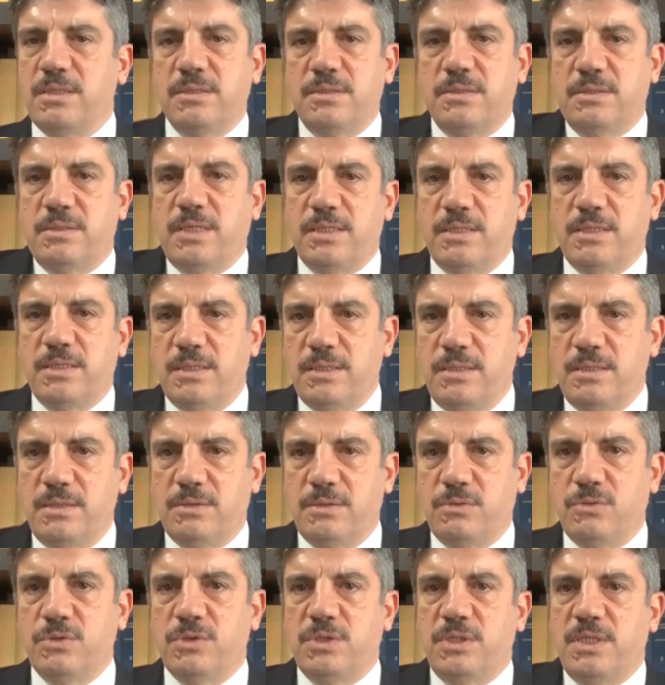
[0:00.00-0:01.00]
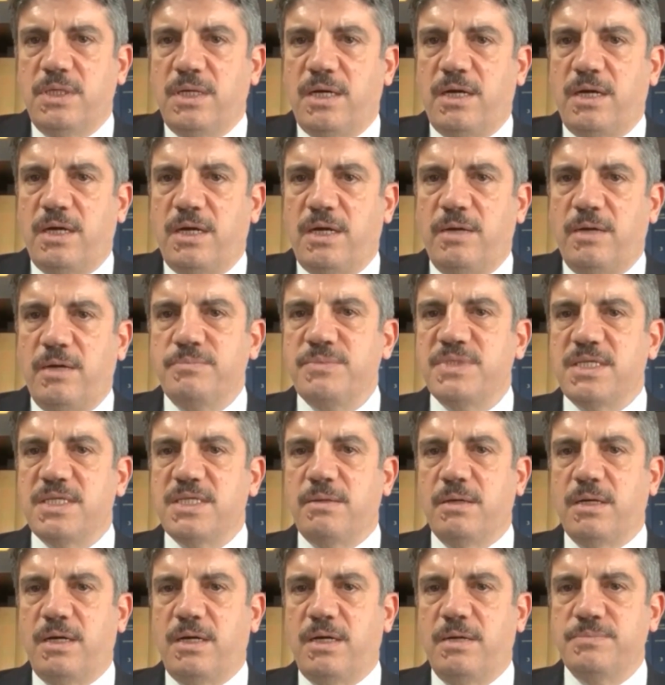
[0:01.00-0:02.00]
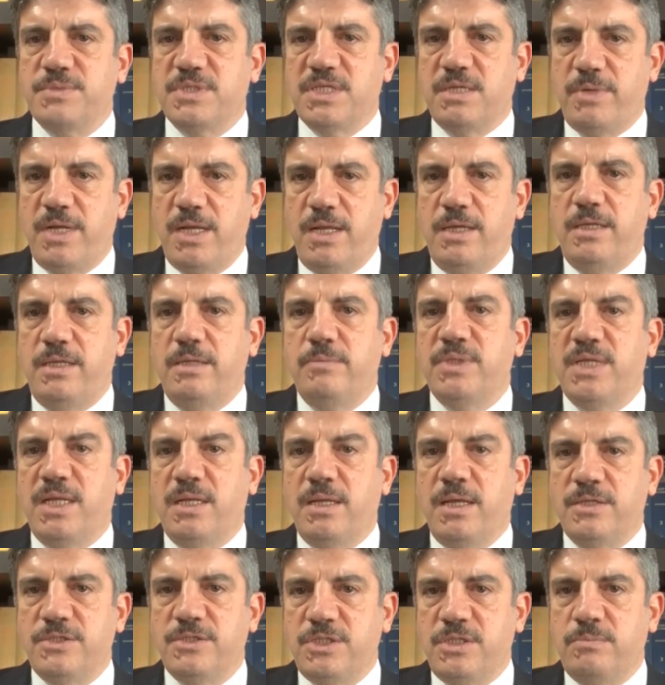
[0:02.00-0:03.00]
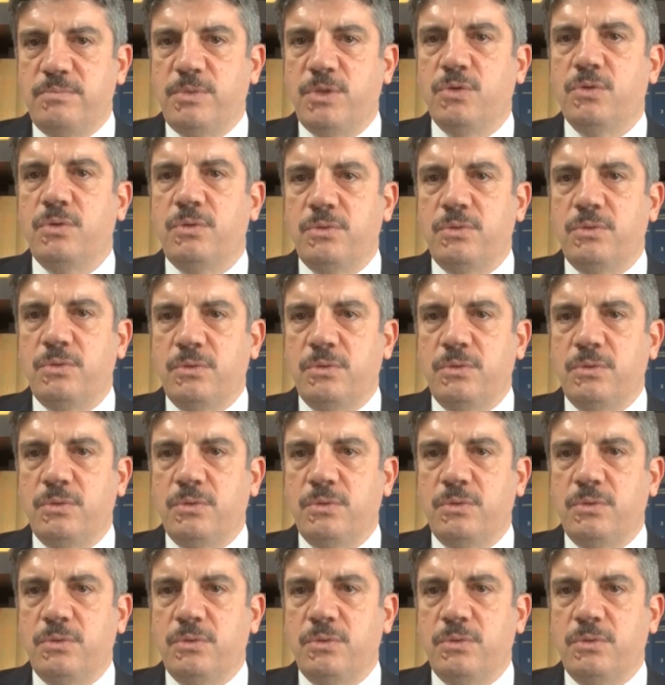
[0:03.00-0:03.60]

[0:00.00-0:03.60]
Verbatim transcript: تحتضن تركيا خمسة, خمسة ملايين من اللاجئين من كل